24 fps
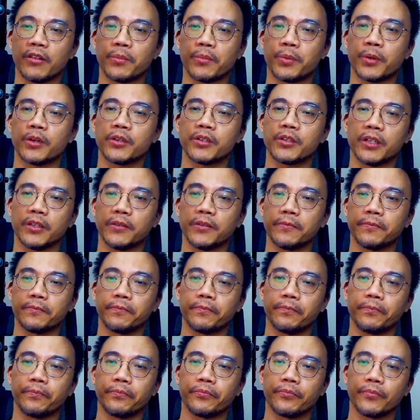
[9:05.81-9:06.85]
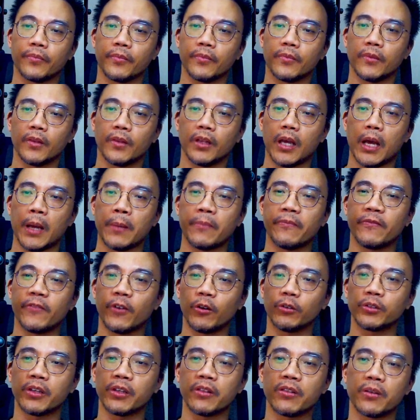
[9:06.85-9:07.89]
person，I'm
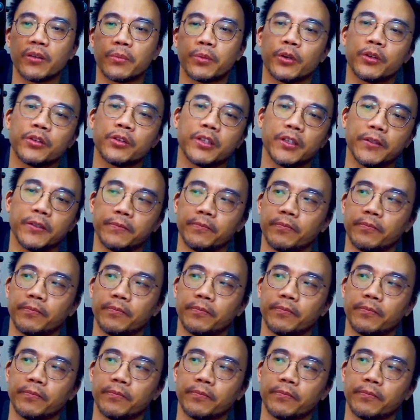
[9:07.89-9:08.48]
voting the person。